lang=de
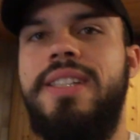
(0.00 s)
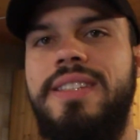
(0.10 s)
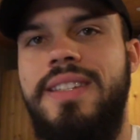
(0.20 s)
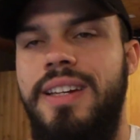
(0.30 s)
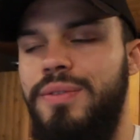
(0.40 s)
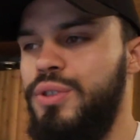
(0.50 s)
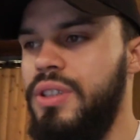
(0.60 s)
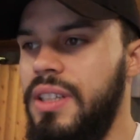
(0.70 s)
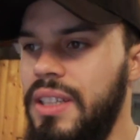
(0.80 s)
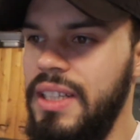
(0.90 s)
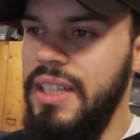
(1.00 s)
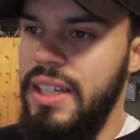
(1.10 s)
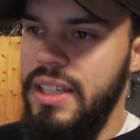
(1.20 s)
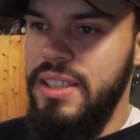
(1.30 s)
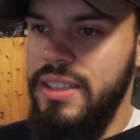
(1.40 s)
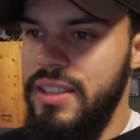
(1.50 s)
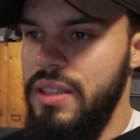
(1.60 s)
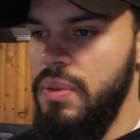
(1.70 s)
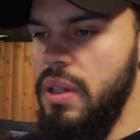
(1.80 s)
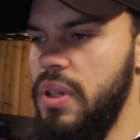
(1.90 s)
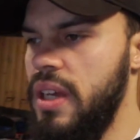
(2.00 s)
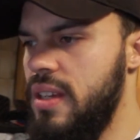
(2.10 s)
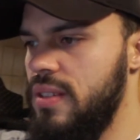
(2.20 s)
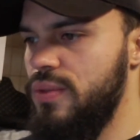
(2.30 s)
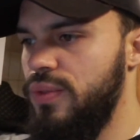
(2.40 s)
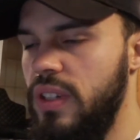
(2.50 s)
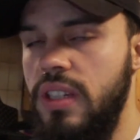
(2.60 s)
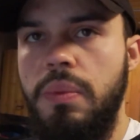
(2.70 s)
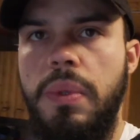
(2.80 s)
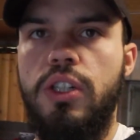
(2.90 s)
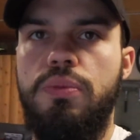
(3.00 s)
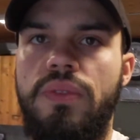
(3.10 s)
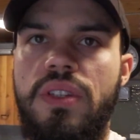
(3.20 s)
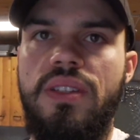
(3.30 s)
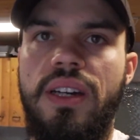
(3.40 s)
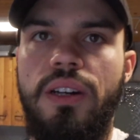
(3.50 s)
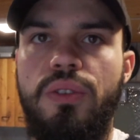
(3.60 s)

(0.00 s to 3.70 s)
gezeigt worden. Äh, ich bin damit eigentlich ganz zufrieden. Ich bin mal gespannt, wie es nachher